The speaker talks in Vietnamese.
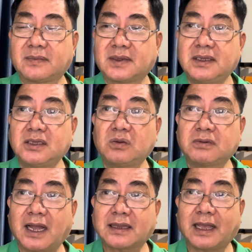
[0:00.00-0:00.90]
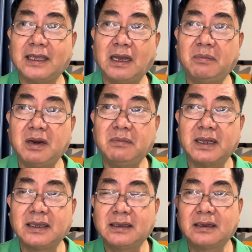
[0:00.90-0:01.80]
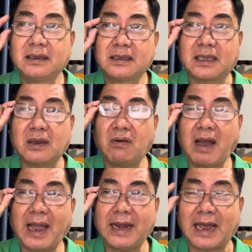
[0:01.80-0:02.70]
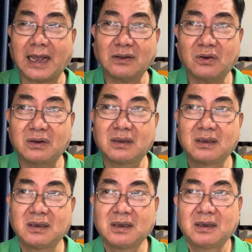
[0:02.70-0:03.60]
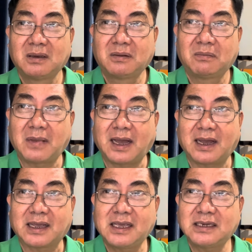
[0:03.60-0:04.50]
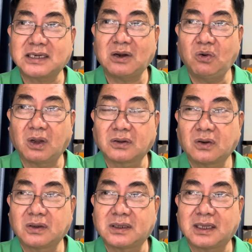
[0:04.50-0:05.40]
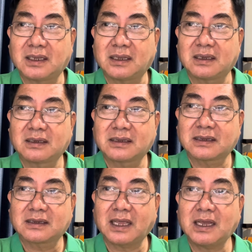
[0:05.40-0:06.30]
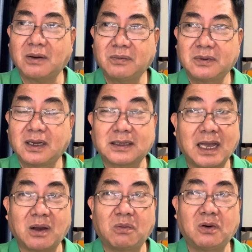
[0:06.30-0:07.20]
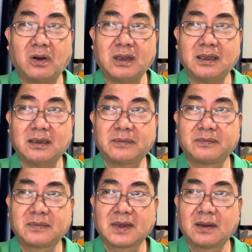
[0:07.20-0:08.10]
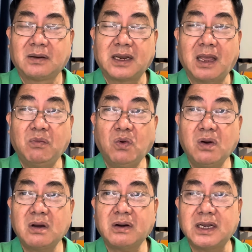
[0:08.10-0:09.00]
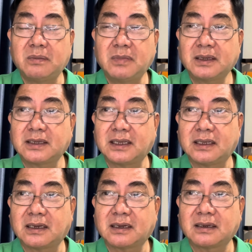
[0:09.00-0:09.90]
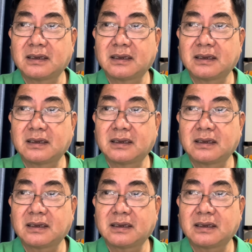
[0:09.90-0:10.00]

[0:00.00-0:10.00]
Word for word: Như chúng ta thấy ở bên Mỹ chỉ có hai đảng thôi. Mà khi tranh luận thôi thì thấy không, người ta cũng nói để muốn có điểm thì à,